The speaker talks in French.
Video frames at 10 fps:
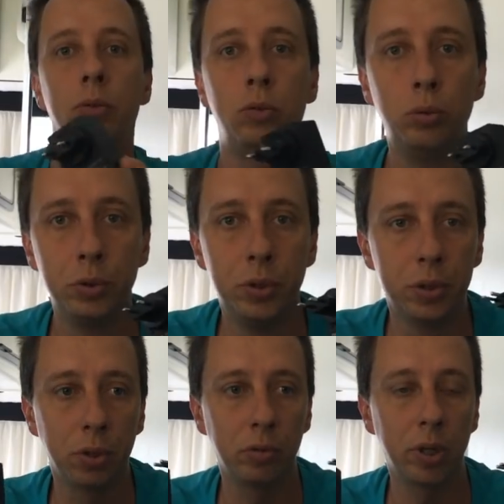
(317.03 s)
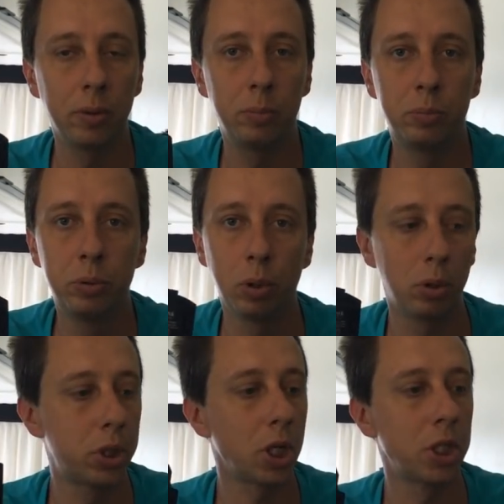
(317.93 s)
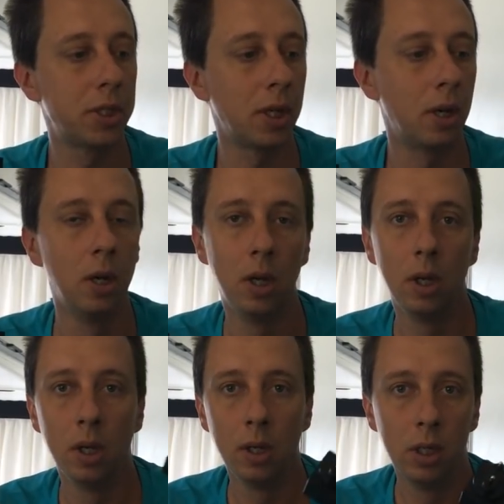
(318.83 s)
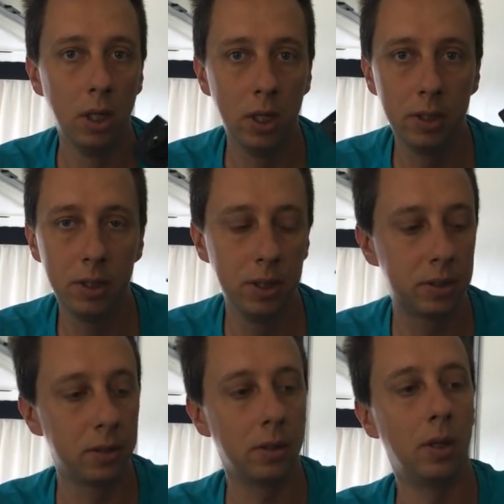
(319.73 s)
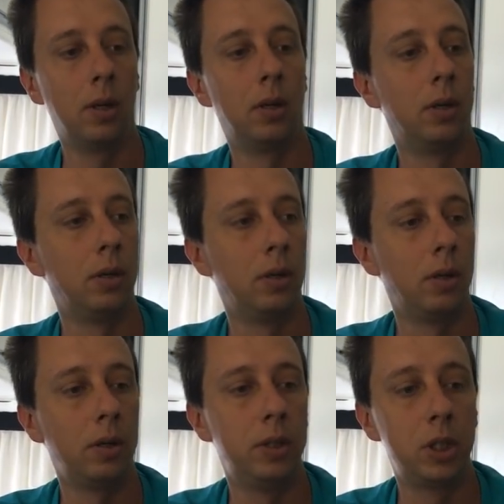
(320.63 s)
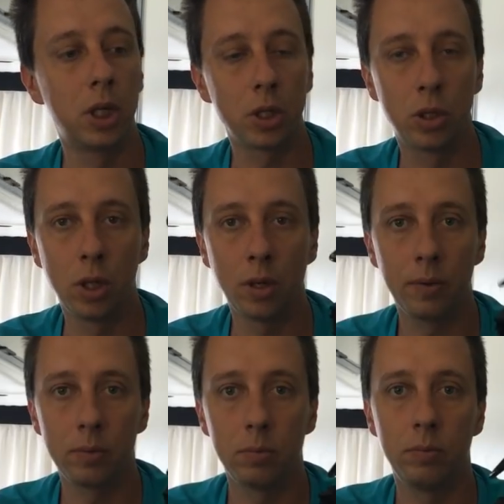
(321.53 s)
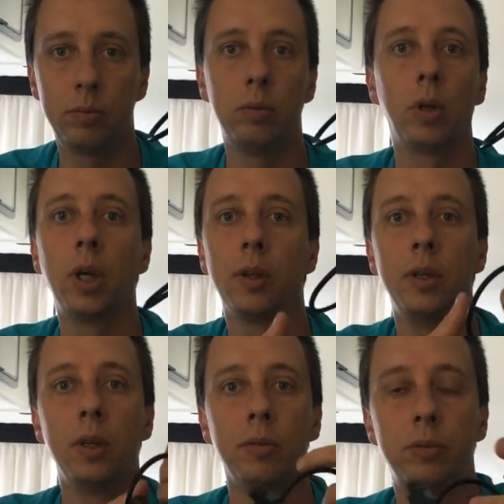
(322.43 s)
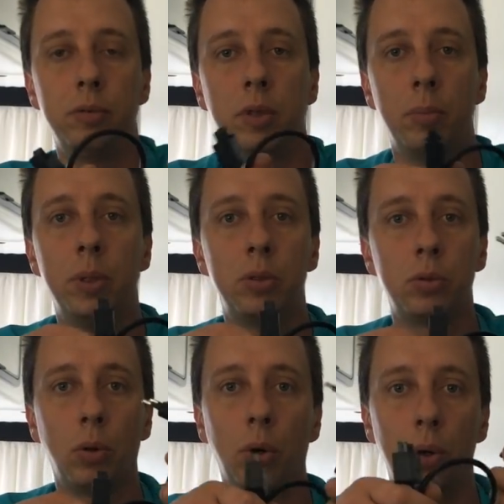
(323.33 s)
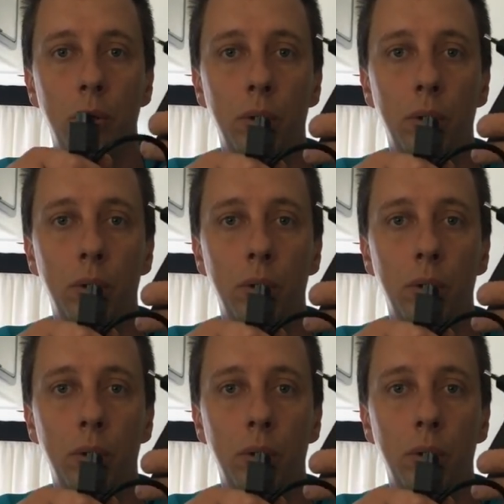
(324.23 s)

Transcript: 12220 pour recharger ça. Il existe euh, des chargeurs. Vous regardez, hein, vous tapez sur